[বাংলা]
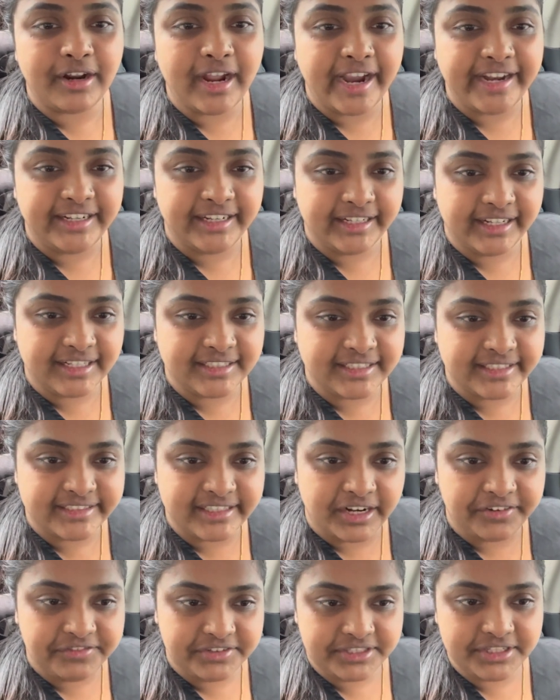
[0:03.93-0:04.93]
গাড়িটাকে আজকে
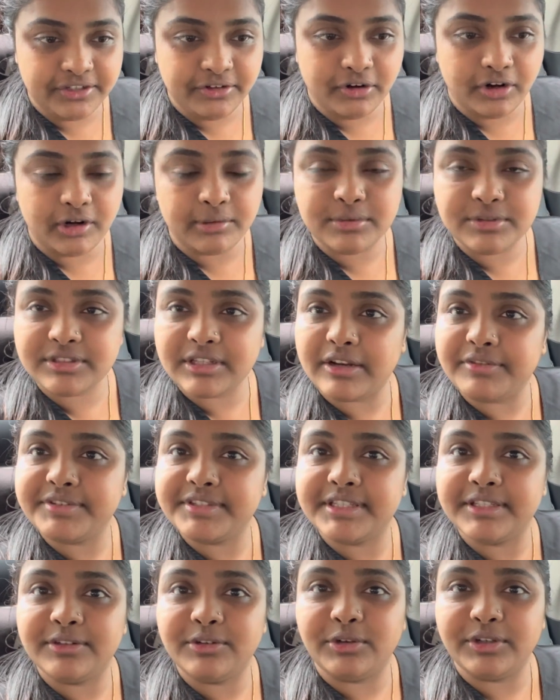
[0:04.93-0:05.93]
সার্ভিসিং করাবো
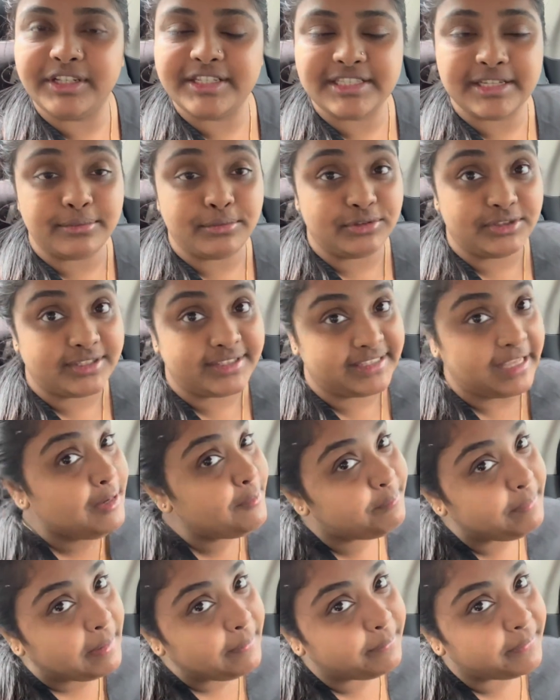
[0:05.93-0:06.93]
সার্ভিসিং করিয়ে যাবো হচ্ছে সেলফ
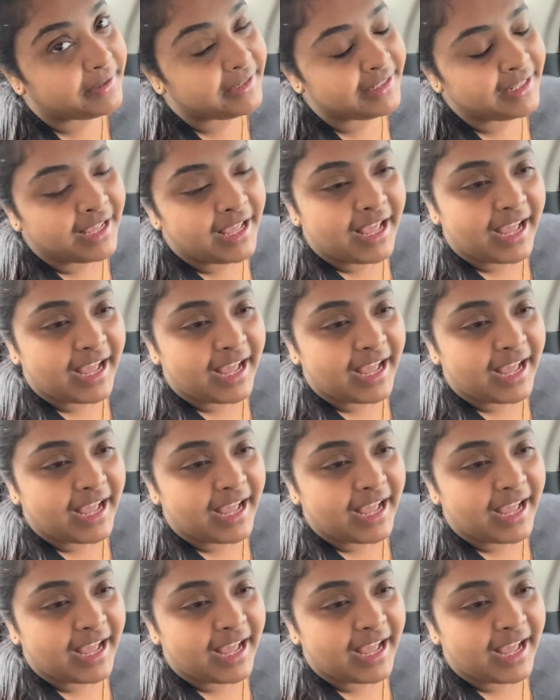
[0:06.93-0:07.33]
প্যাম্পারিং